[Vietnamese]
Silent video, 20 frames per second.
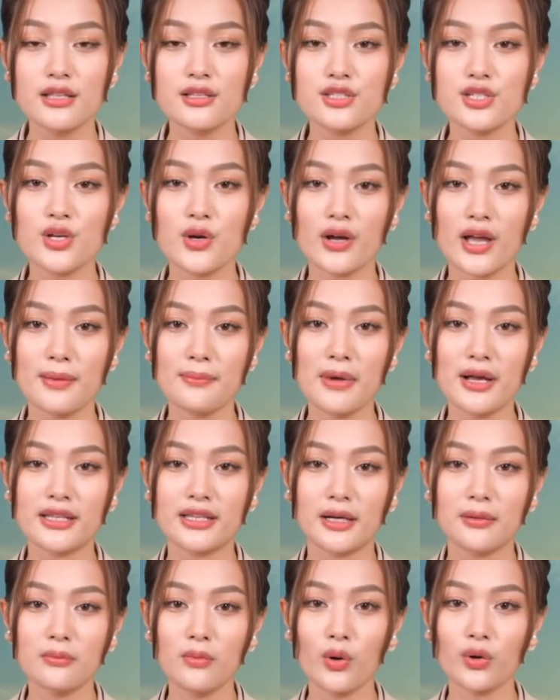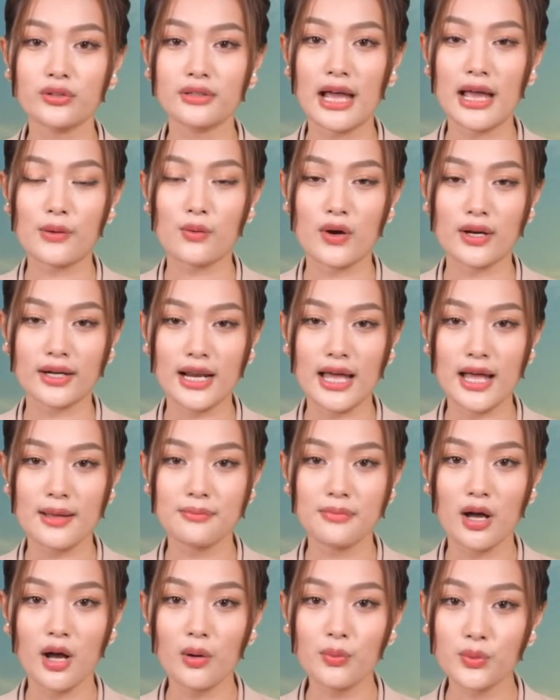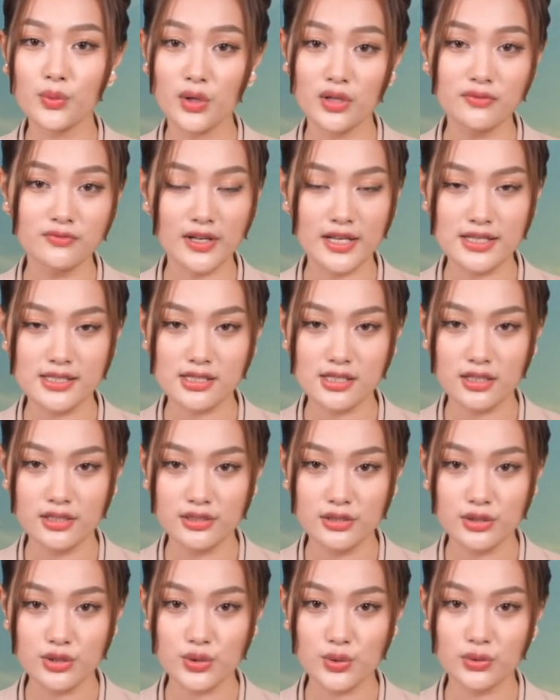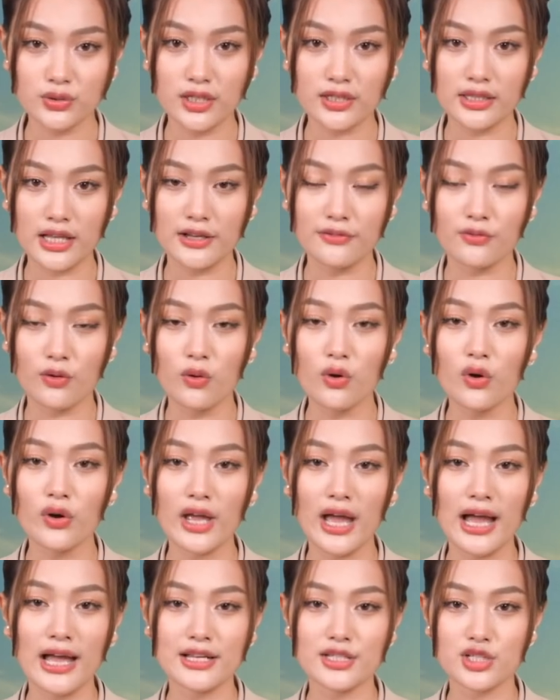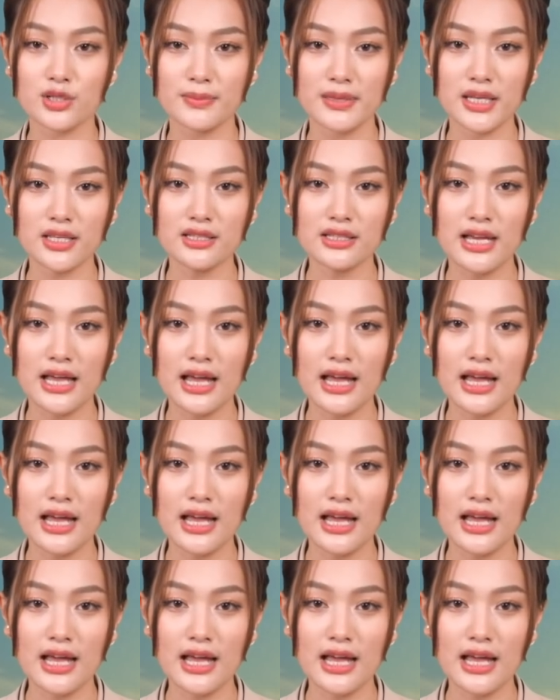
Chiều ngày 7 tháng 1 tại Quảng Nam, ông Nguyễn Văn Sơn, Chủ tịch thành phố Hội An cho biết,